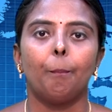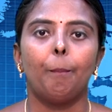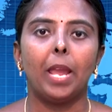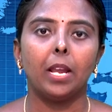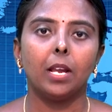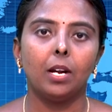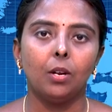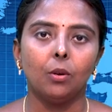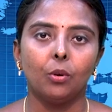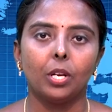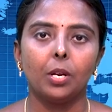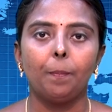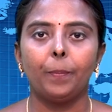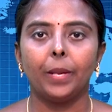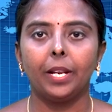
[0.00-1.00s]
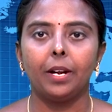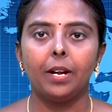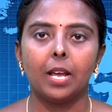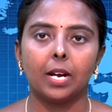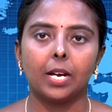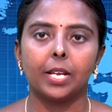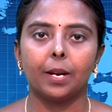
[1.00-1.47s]
பெங்களூரு
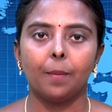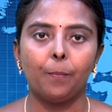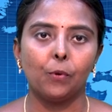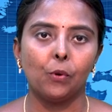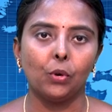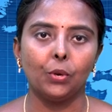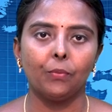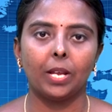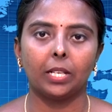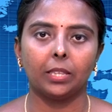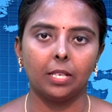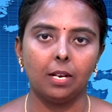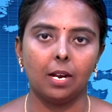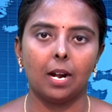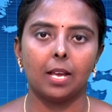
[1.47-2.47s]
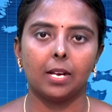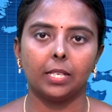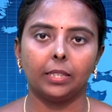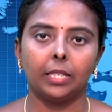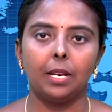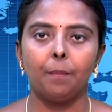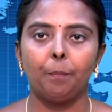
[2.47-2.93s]
பெருநகர போக்குவரத்து
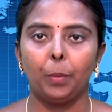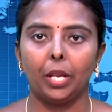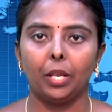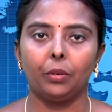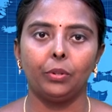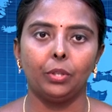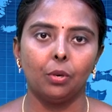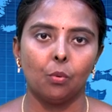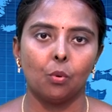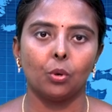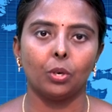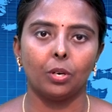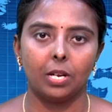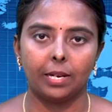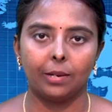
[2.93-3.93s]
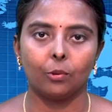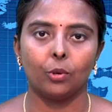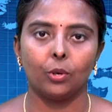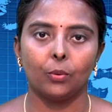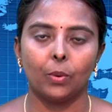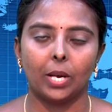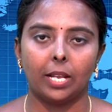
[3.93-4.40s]
கழகத்தின் பேருந்து ஓட்டுநர்
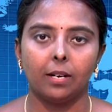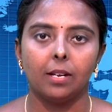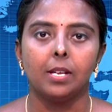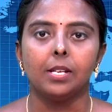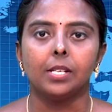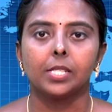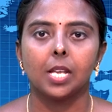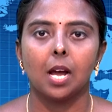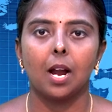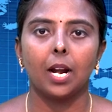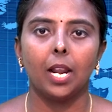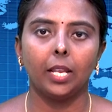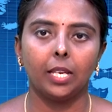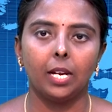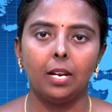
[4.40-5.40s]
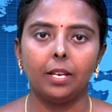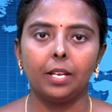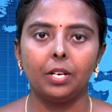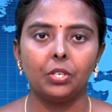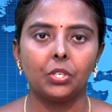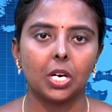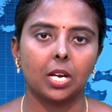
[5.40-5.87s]
ஒருவர் சாலையில்
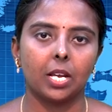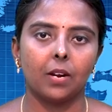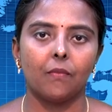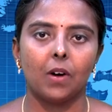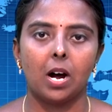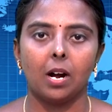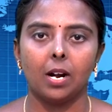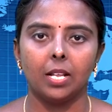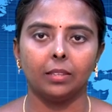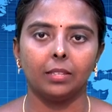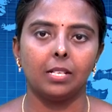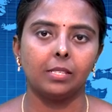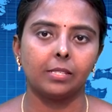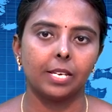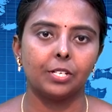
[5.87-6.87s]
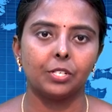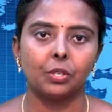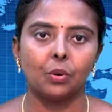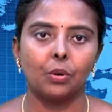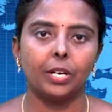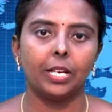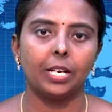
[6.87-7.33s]
இருசக்கர வாகனத்தில் சென்று
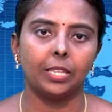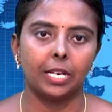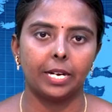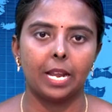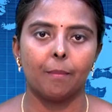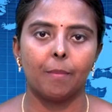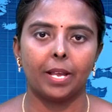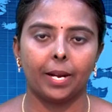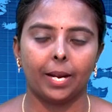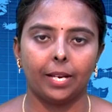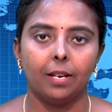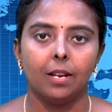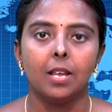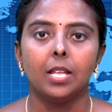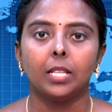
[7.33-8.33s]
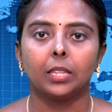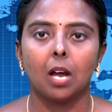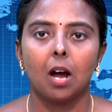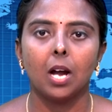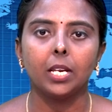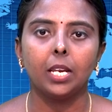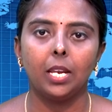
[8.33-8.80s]
கொண்டிருந்த நபரை
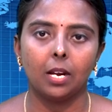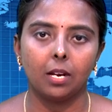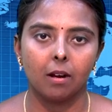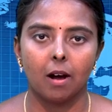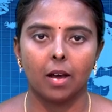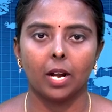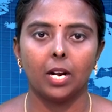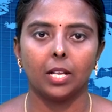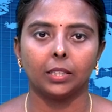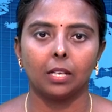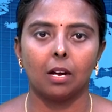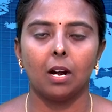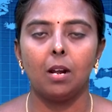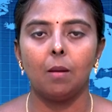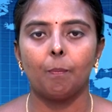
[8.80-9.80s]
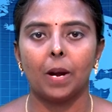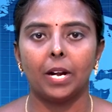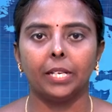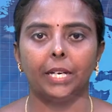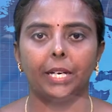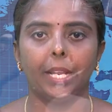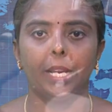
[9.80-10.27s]
தாக்கிய காரணத்தால்
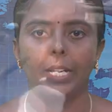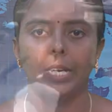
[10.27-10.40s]
பணியிடை